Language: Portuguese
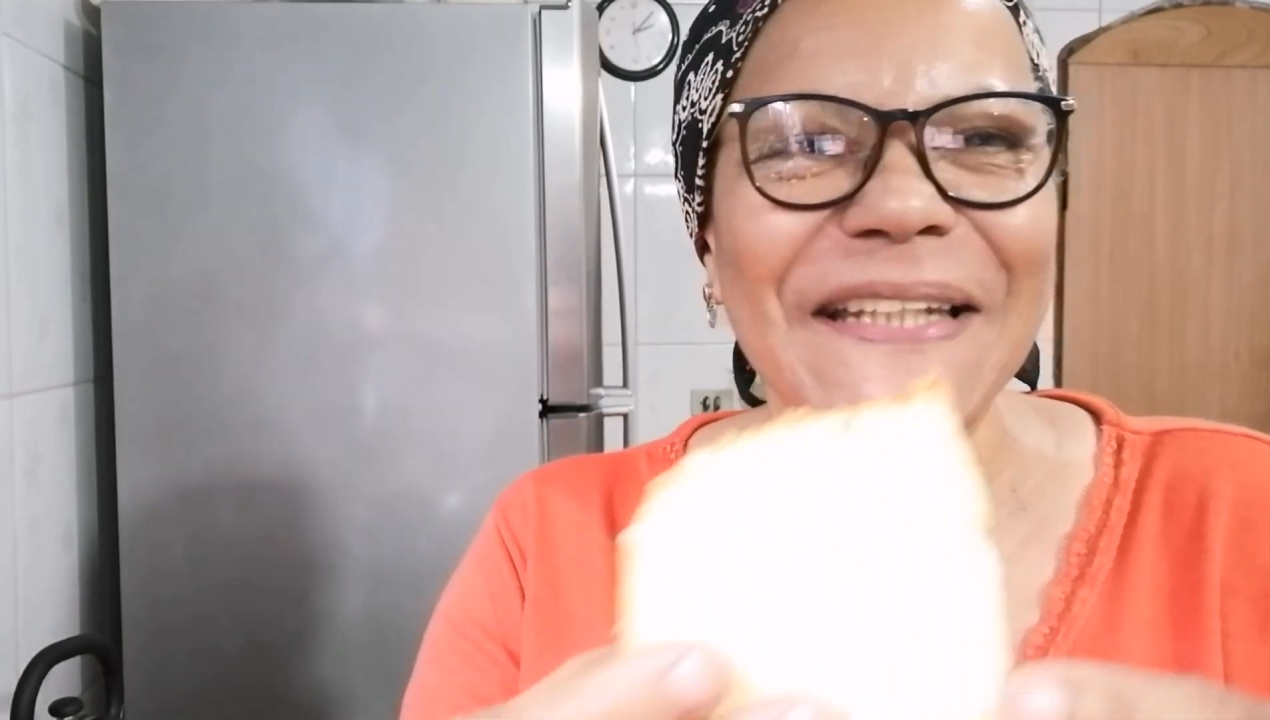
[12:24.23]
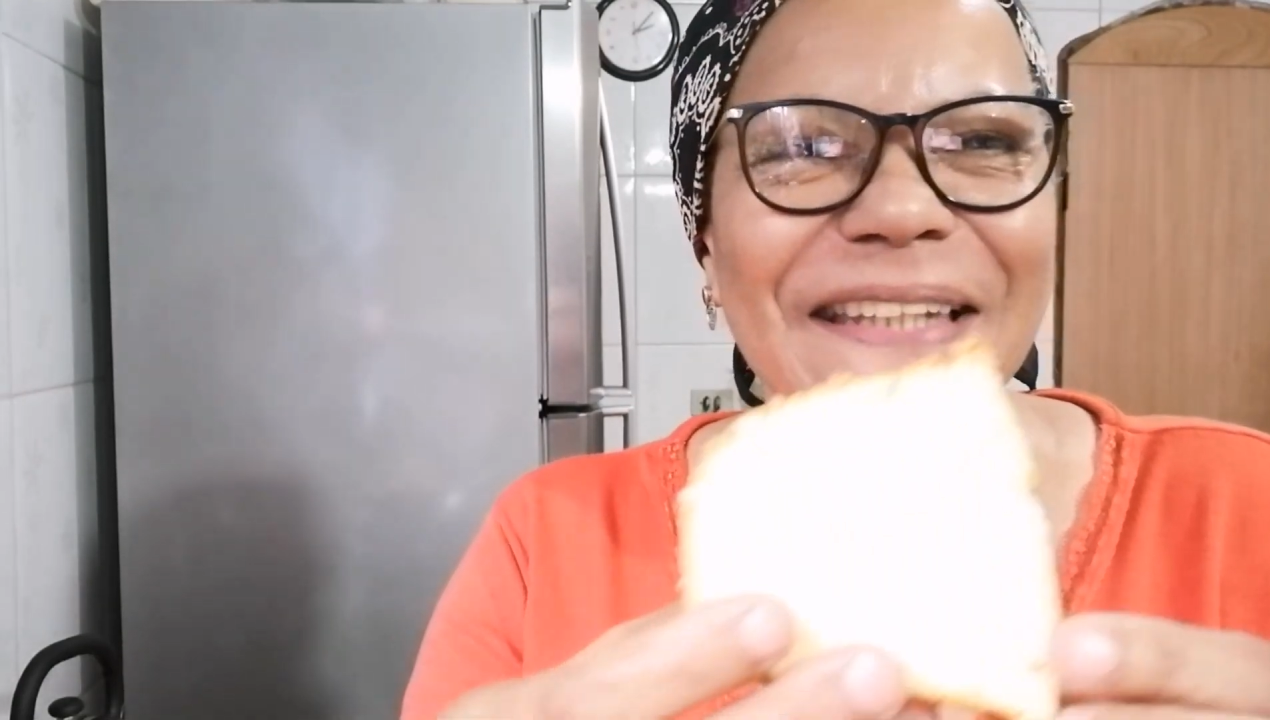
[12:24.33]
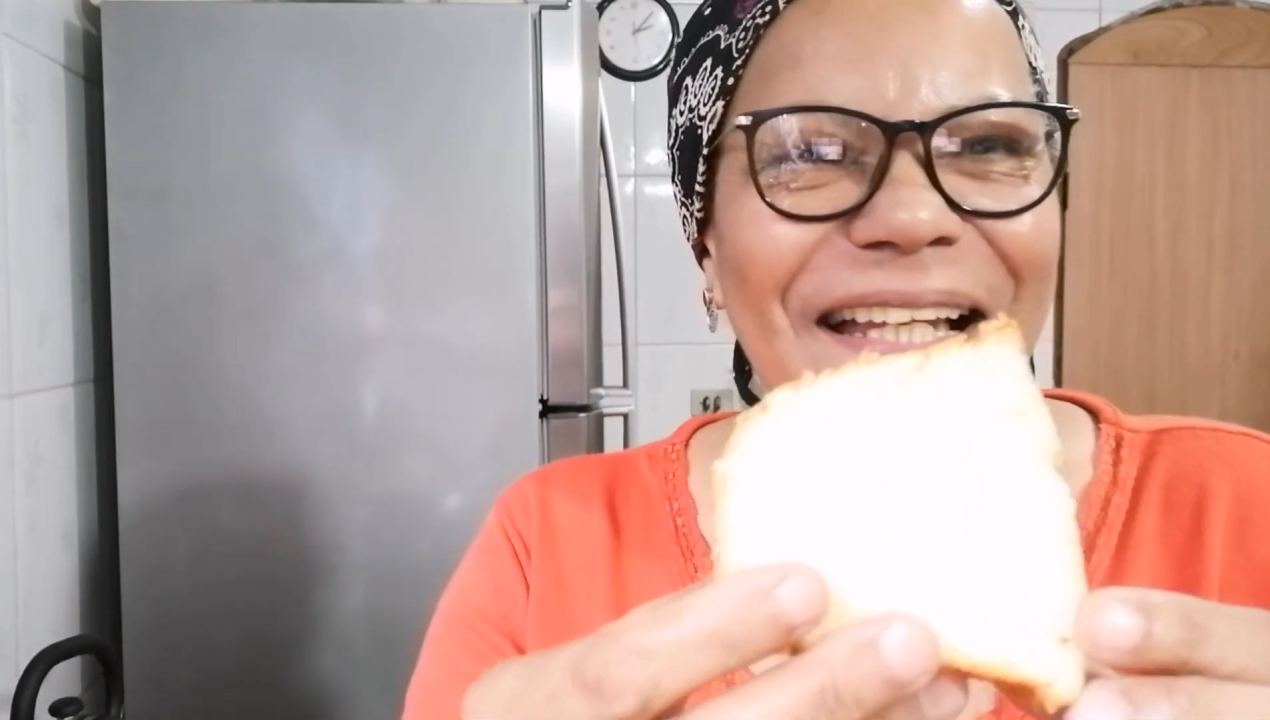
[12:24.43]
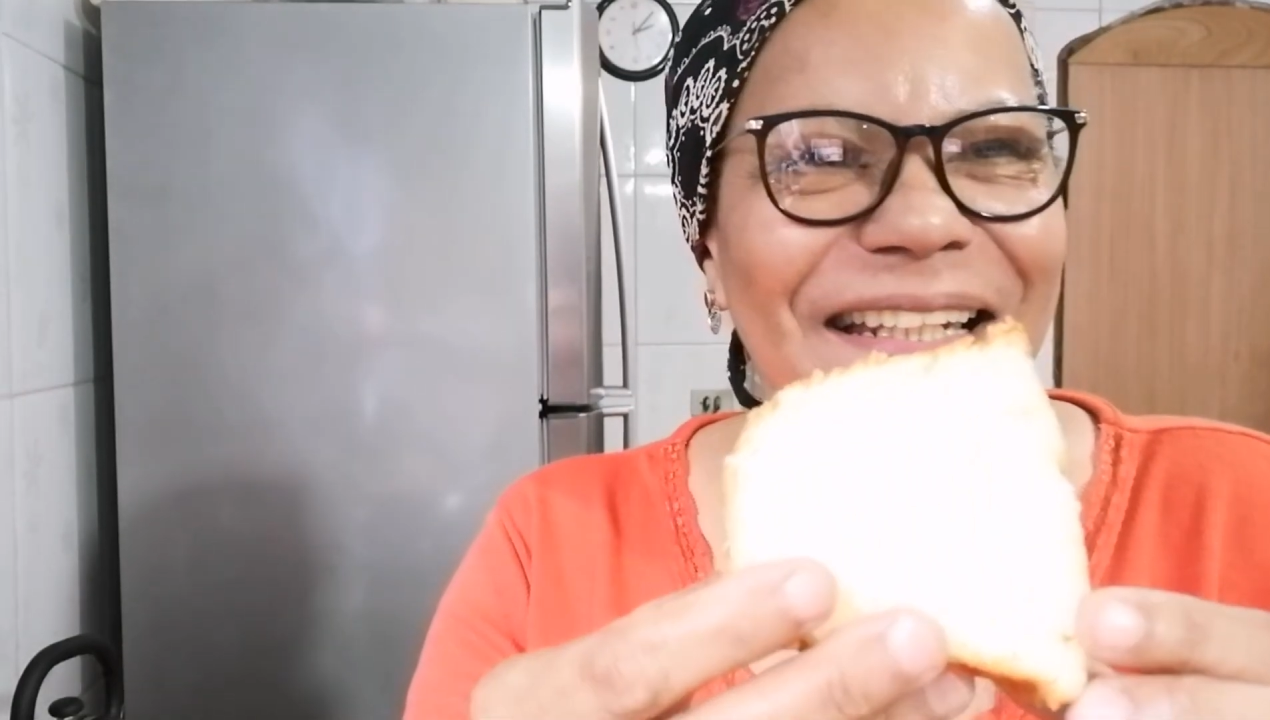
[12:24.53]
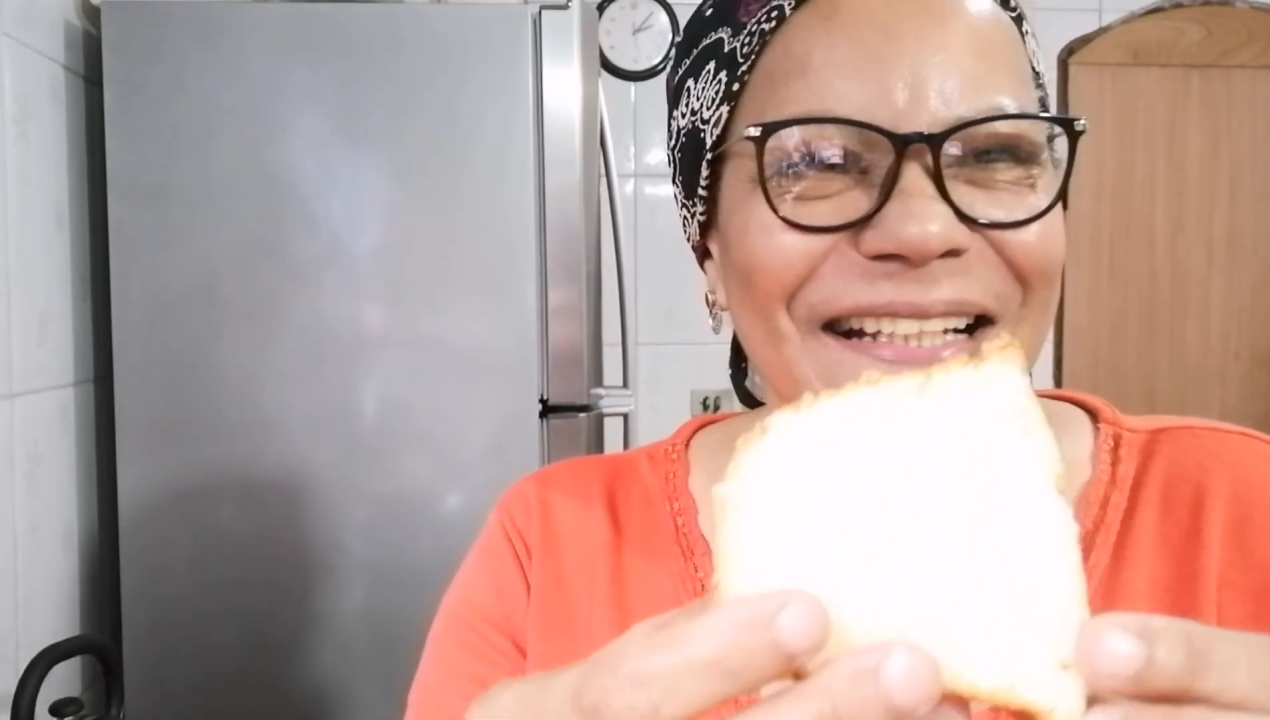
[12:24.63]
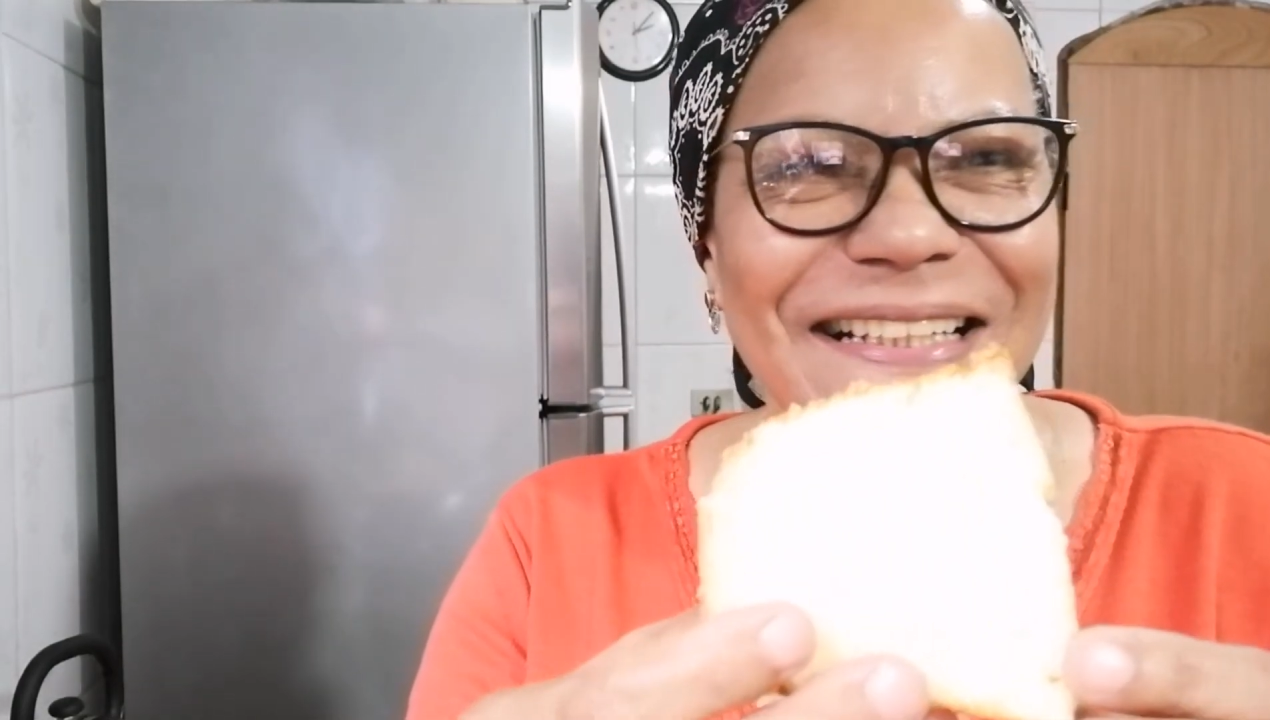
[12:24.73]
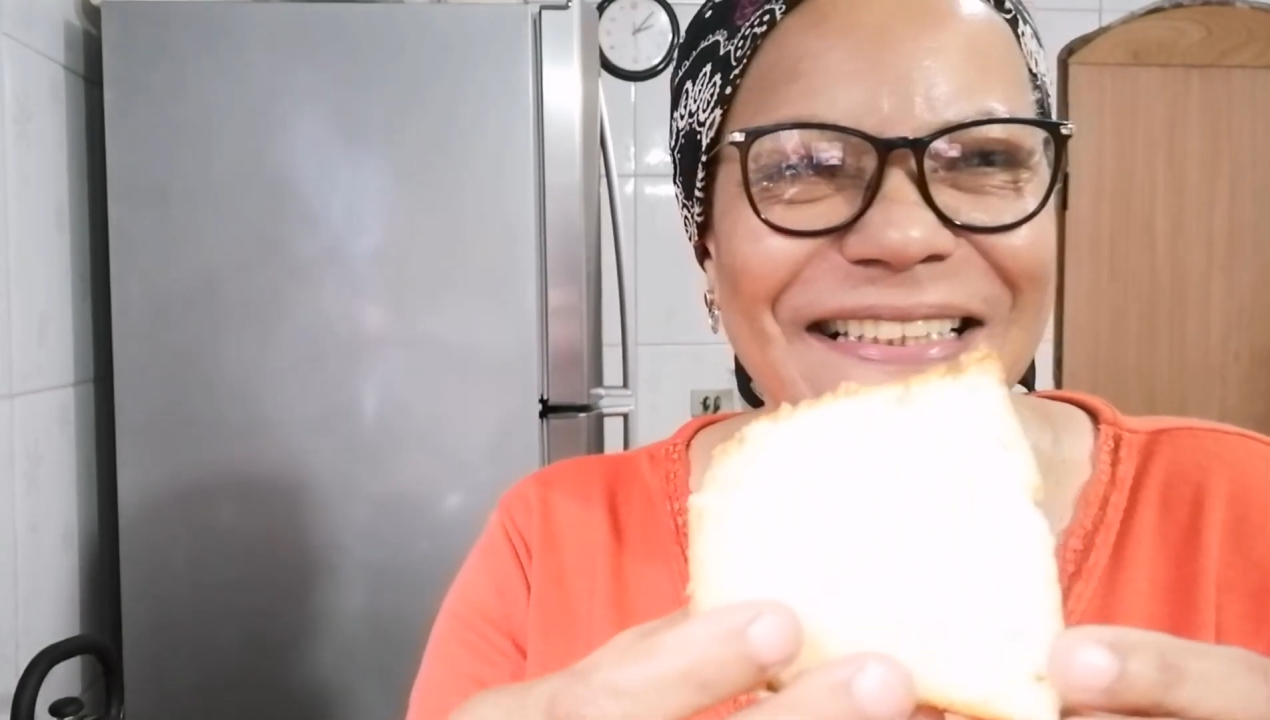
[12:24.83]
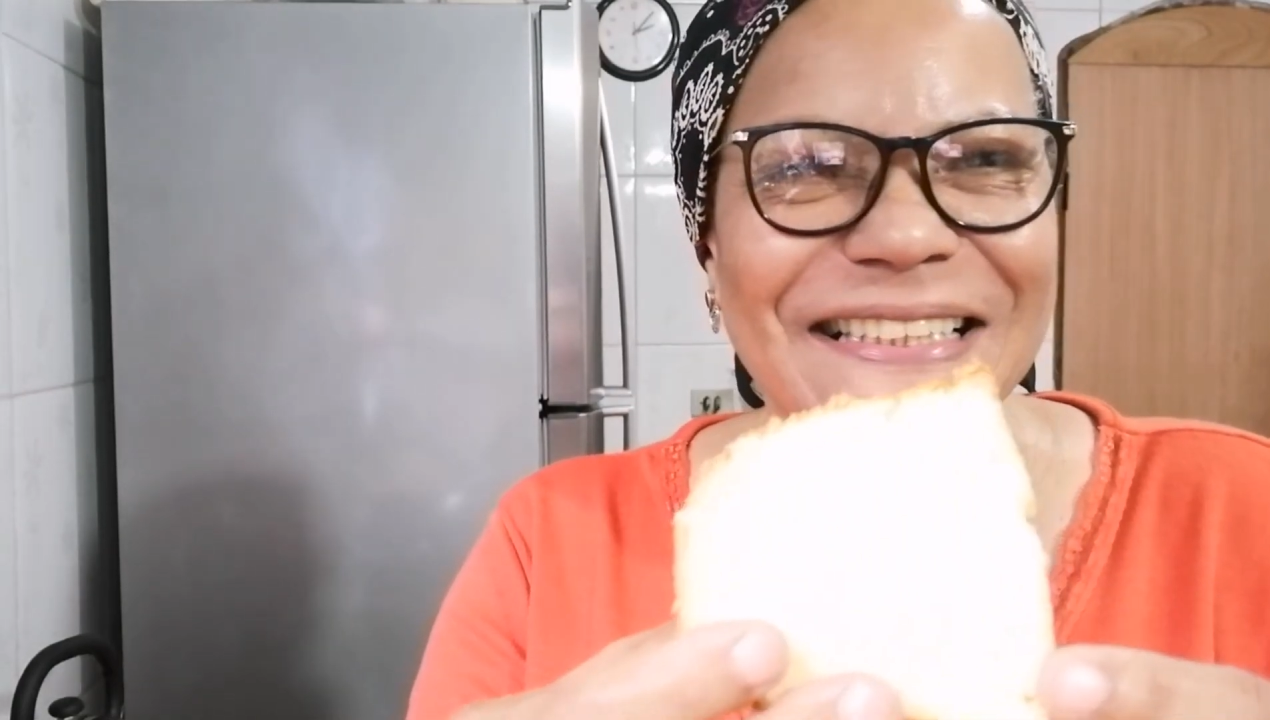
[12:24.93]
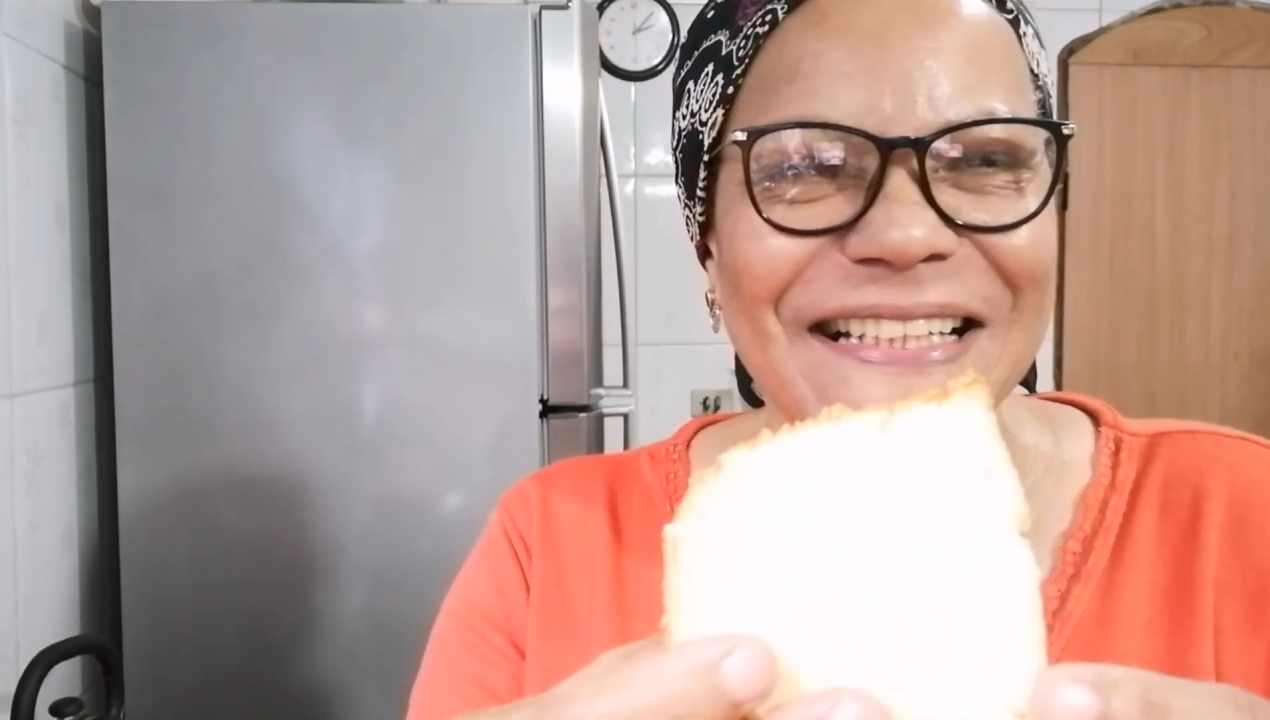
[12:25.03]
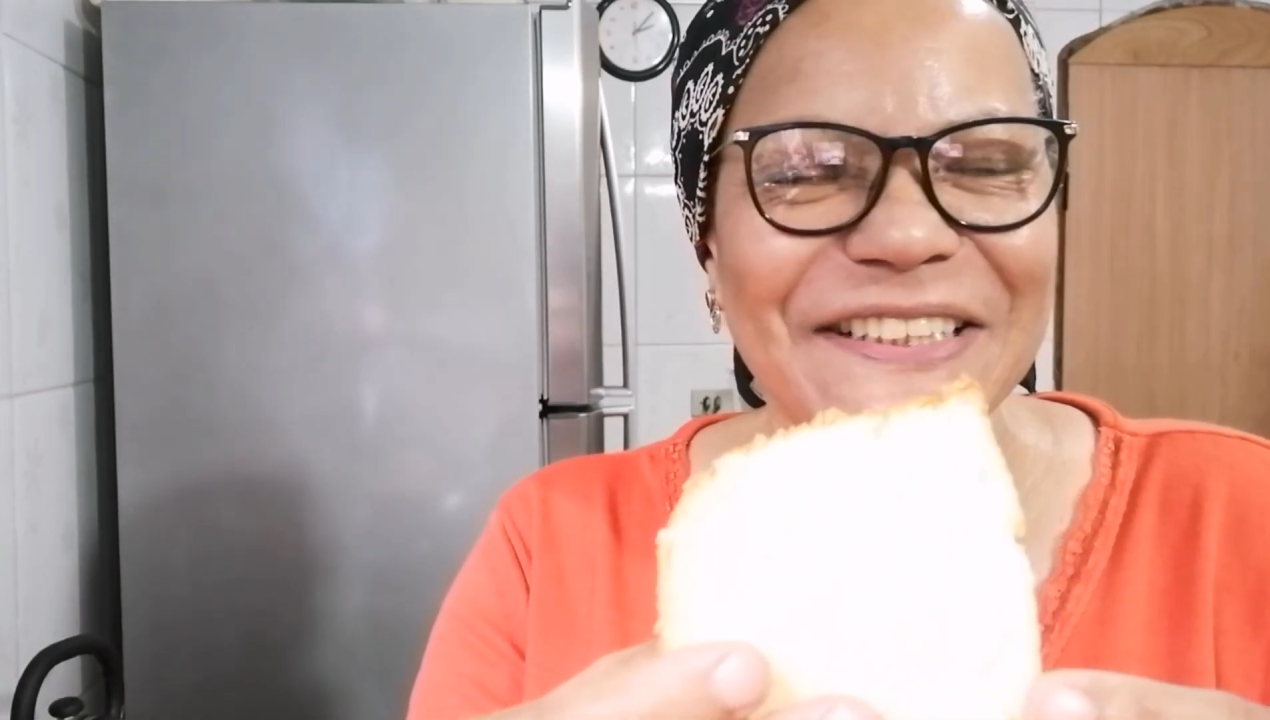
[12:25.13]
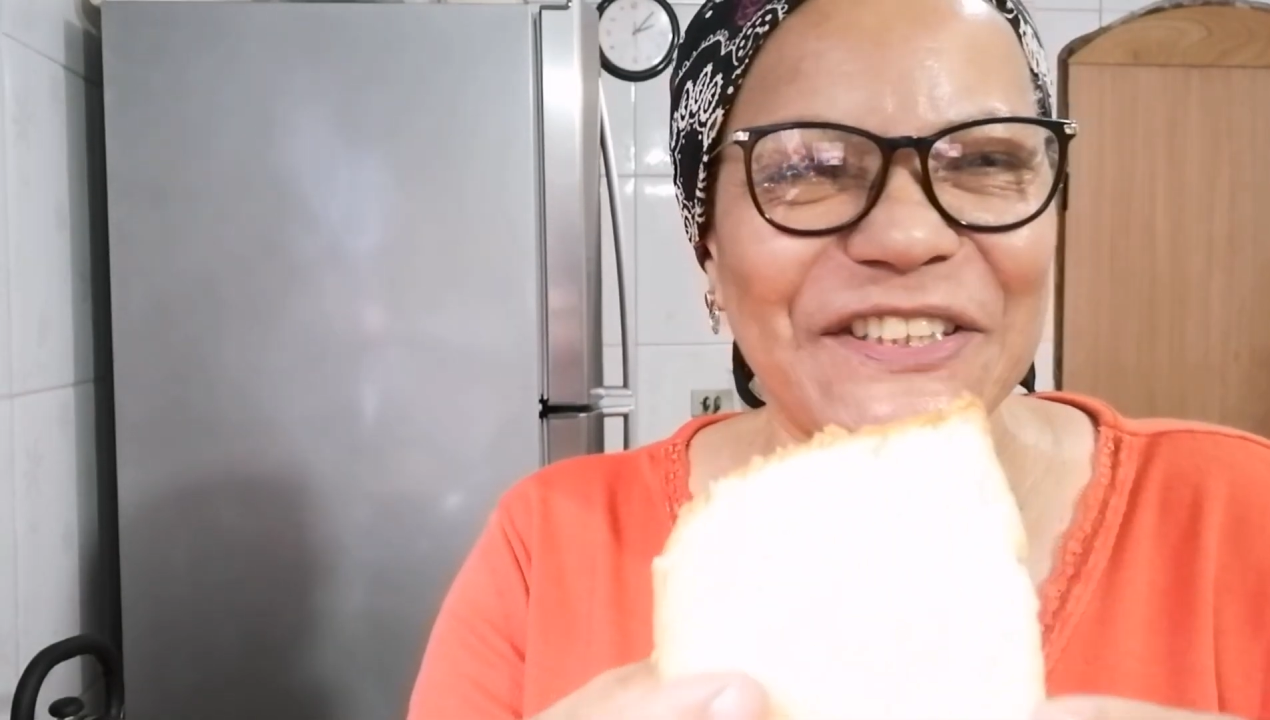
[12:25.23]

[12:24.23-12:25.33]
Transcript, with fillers: delícia,